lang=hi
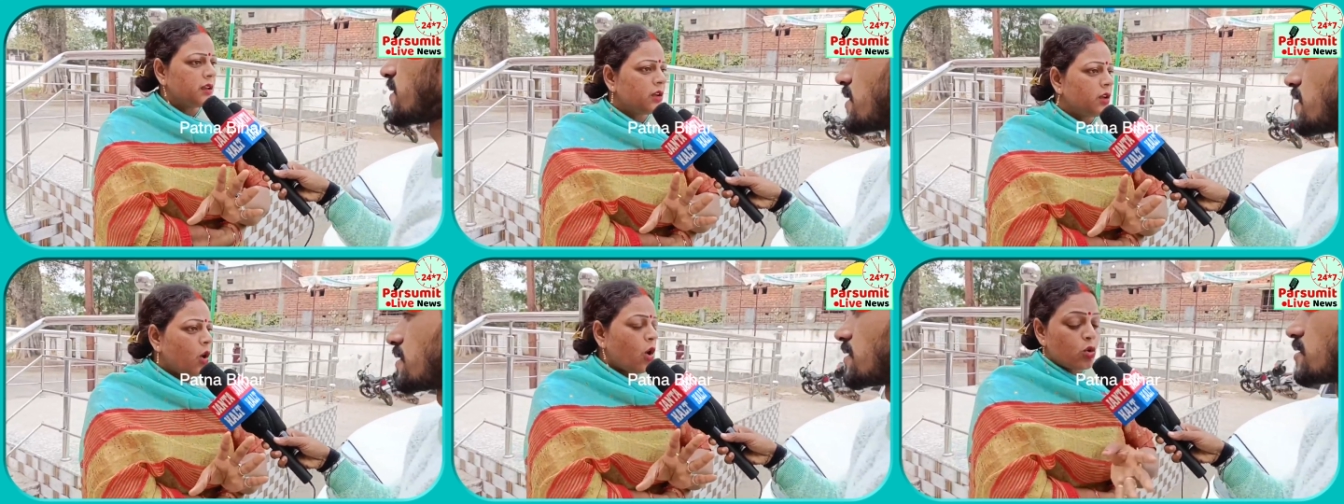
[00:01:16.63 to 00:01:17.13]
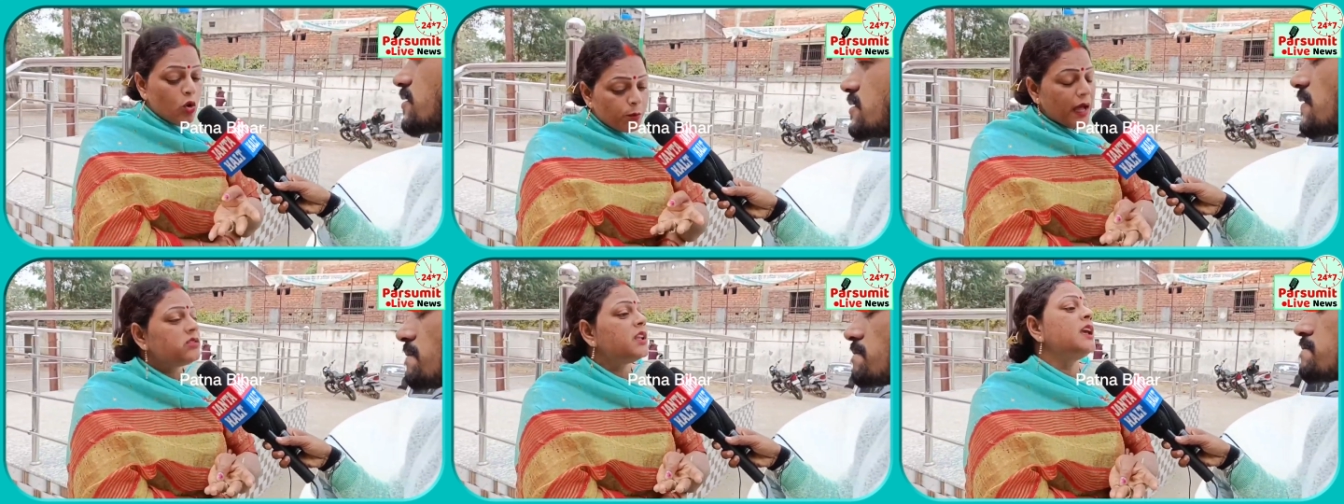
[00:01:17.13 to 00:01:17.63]
हैं और
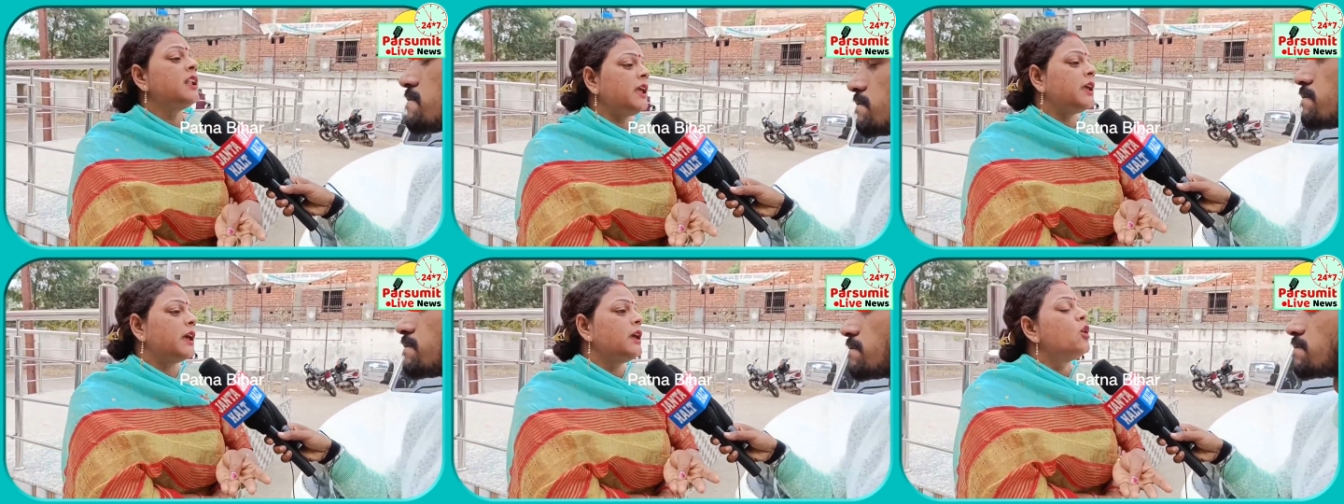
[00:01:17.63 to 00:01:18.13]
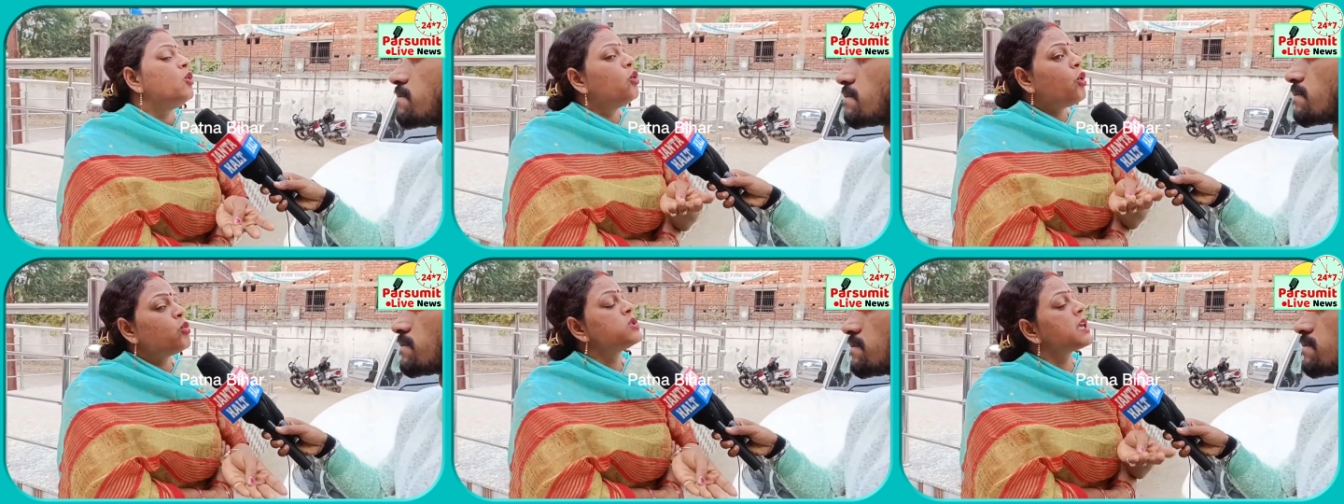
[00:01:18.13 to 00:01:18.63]
लोग मानते ही नहीं हैं
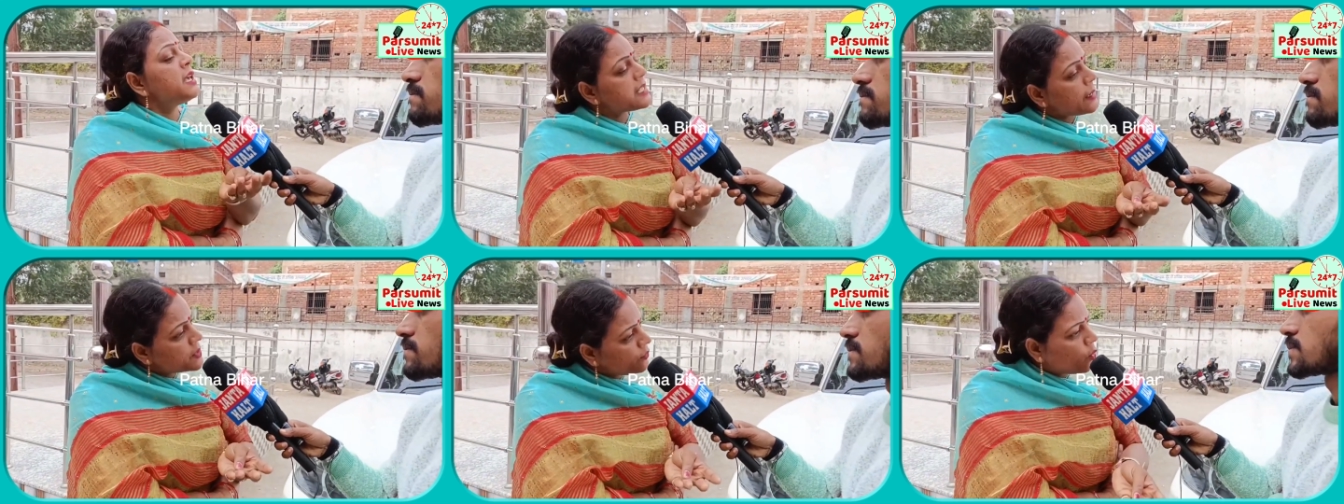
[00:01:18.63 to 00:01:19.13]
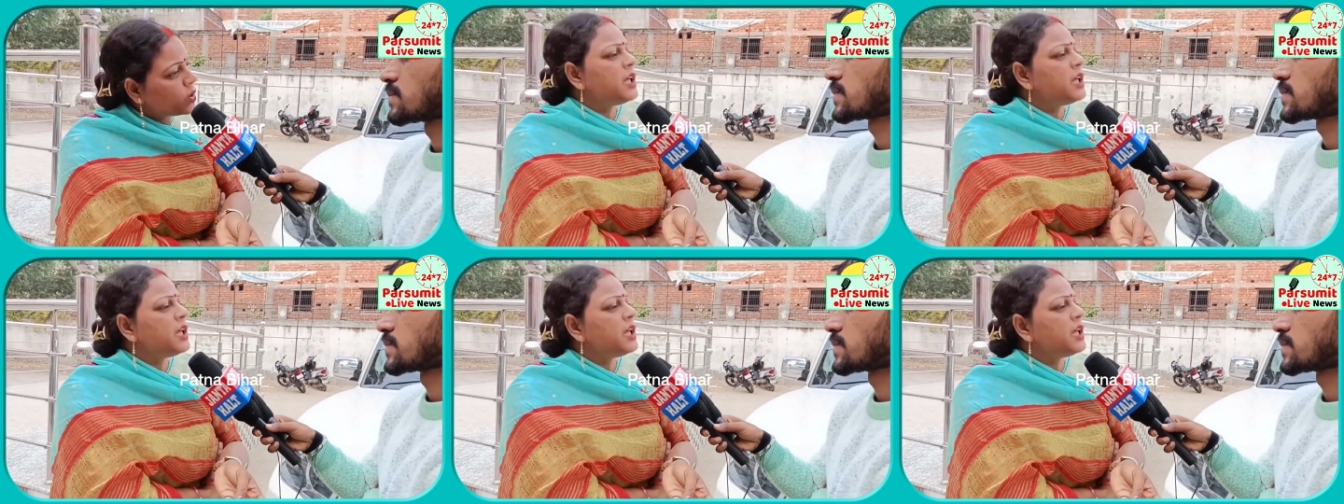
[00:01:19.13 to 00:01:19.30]
लोग उसके हिसाब से